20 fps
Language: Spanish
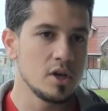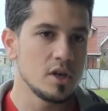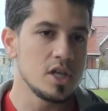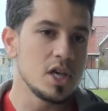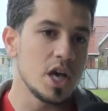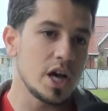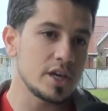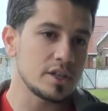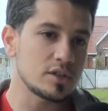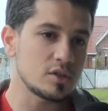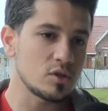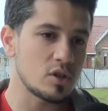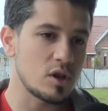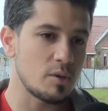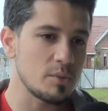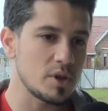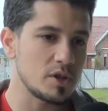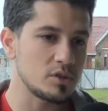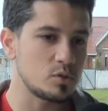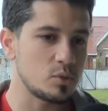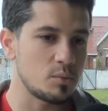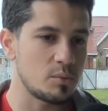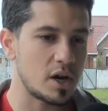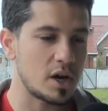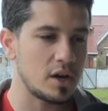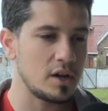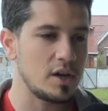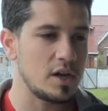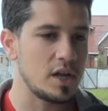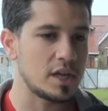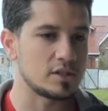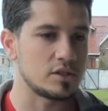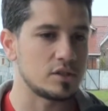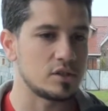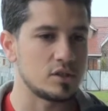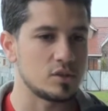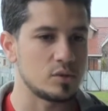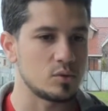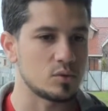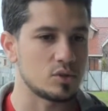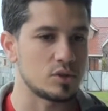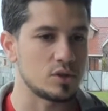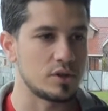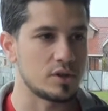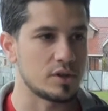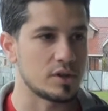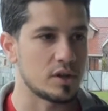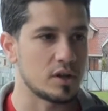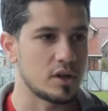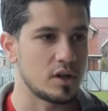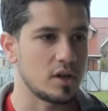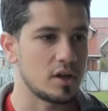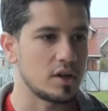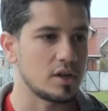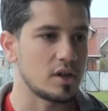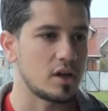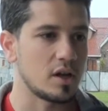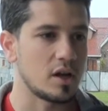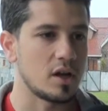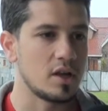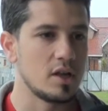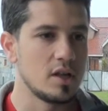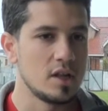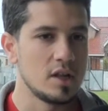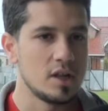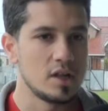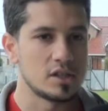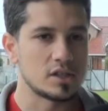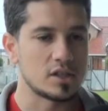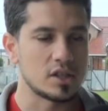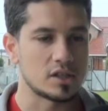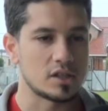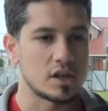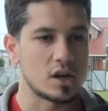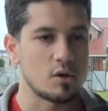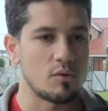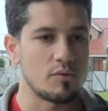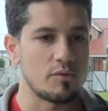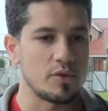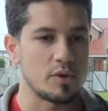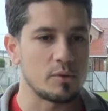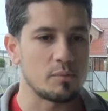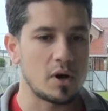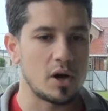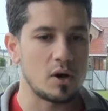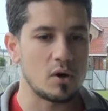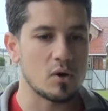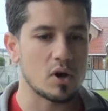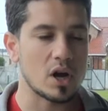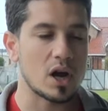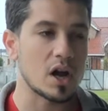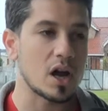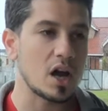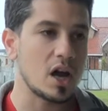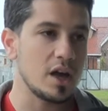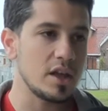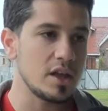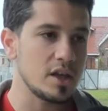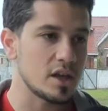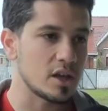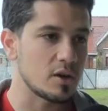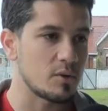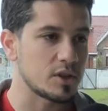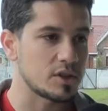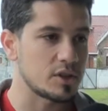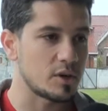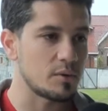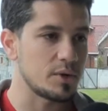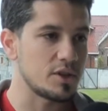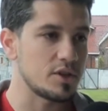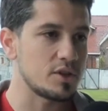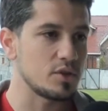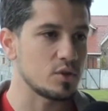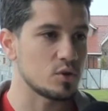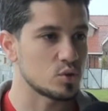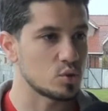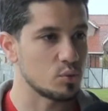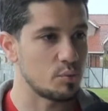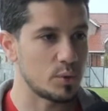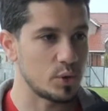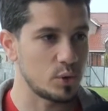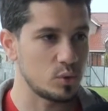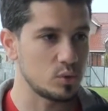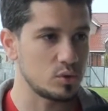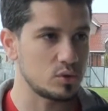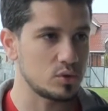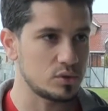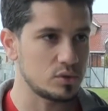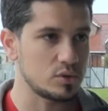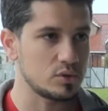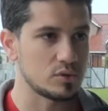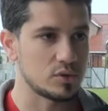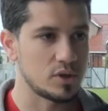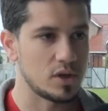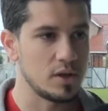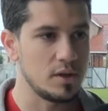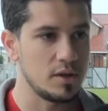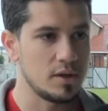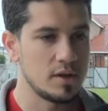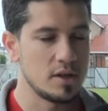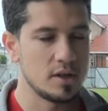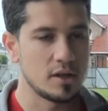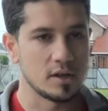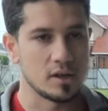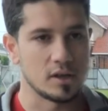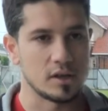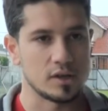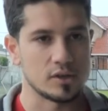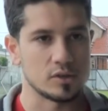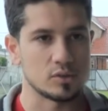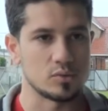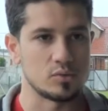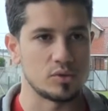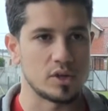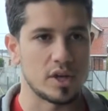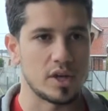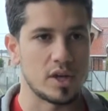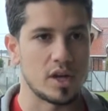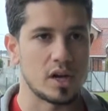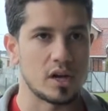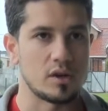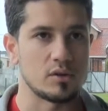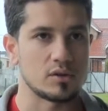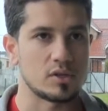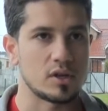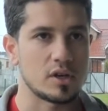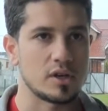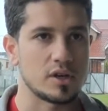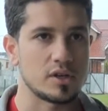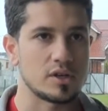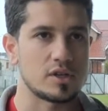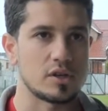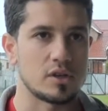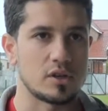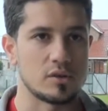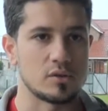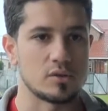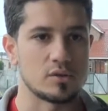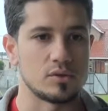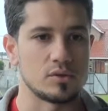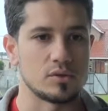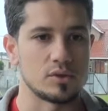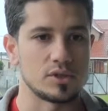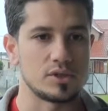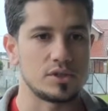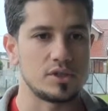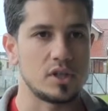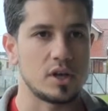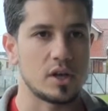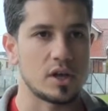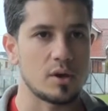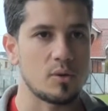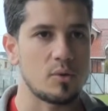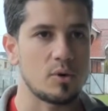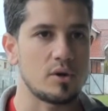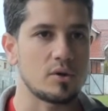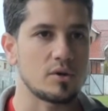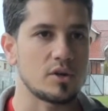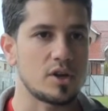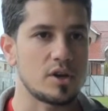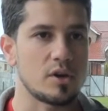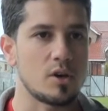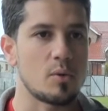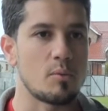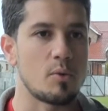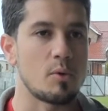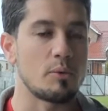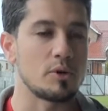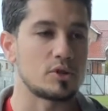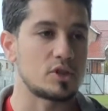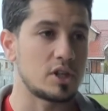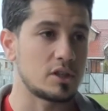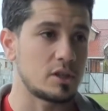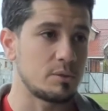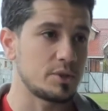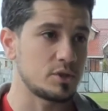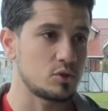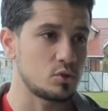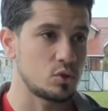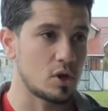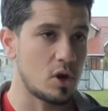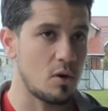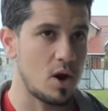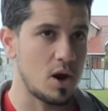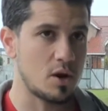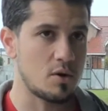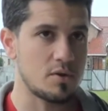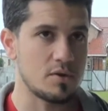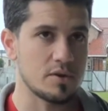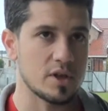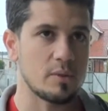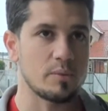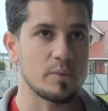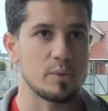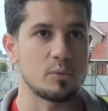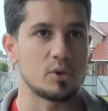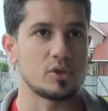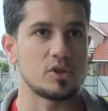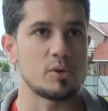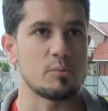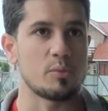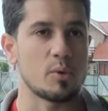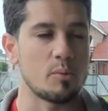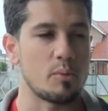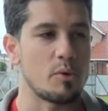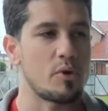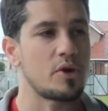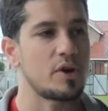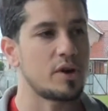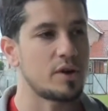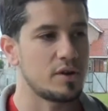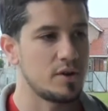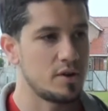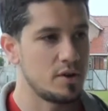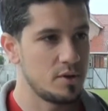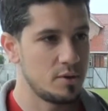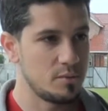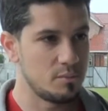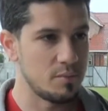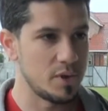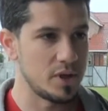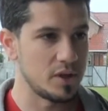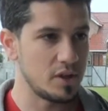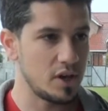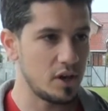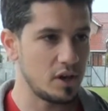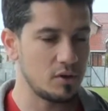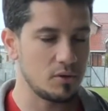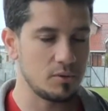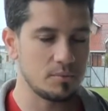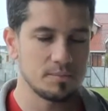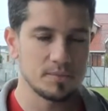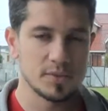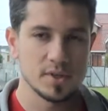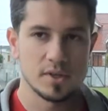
Y a eso también sumarle las instituciones. Está, ya está confirmado Cancadi que va a estar vendiendo sus productos es una de las cosas que ellas nos decían, que bueno, quieren como mostrar también su trabajo y al mismo tiempo poder venderlo.